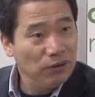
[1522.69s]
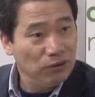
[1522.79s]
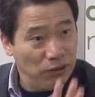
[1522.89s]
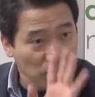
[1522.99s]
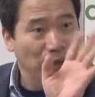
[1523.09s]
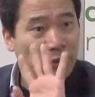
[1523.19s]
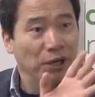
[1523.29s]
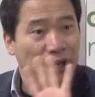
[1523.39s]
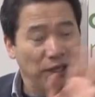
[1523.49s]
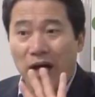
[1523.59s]
의 때문에
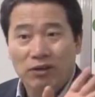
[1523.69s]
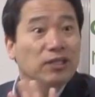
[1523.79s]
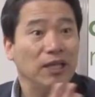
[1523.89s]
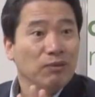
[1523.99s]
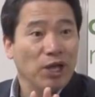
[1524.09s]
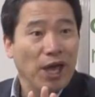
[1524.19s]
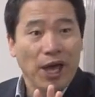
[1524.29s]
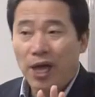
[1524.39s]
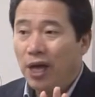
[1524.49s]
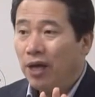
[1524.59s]
그래요. 다 의 때문에.
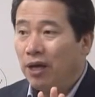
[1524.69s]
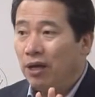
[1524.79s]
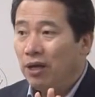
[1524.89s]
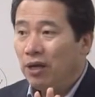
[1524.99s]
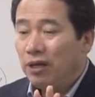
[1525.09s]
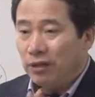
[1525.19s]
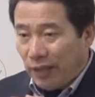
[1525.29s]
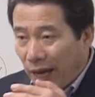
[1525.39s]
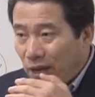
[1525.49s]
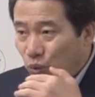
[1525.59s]

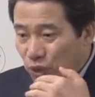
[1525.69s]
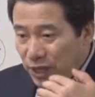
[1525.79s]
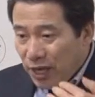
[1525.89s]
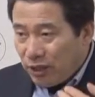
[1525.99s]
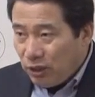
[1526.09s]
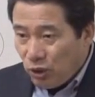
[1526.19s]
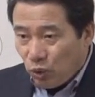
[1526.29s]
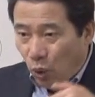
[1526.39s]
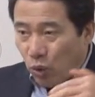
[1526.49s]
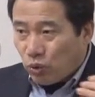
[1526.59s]
나의 우리의 의,
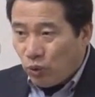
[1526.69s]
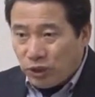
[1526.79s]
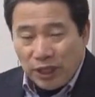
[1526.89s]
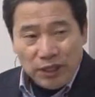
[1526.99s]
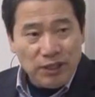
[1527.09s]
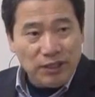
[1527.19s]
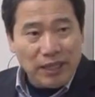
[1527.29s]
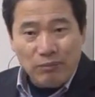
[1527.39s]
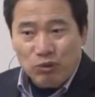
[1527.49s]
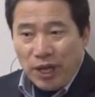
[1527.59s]
공동체의 의
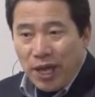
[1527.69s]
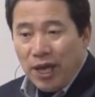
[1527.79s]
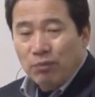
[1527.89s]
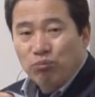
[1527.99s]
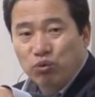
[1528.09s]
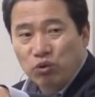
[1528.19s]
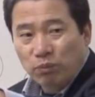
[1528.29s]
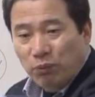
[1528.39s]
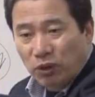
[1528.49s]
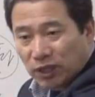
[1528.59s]
때문에
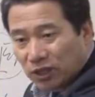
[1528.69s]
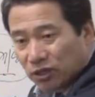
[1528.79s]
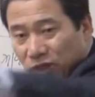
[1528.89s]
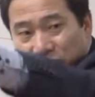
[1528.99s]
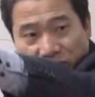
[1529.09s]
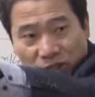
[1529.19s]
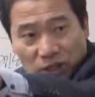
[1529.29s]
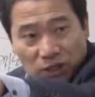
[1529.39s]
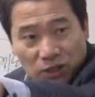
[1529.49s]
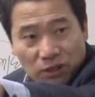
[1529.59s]
문둥병자는 격리.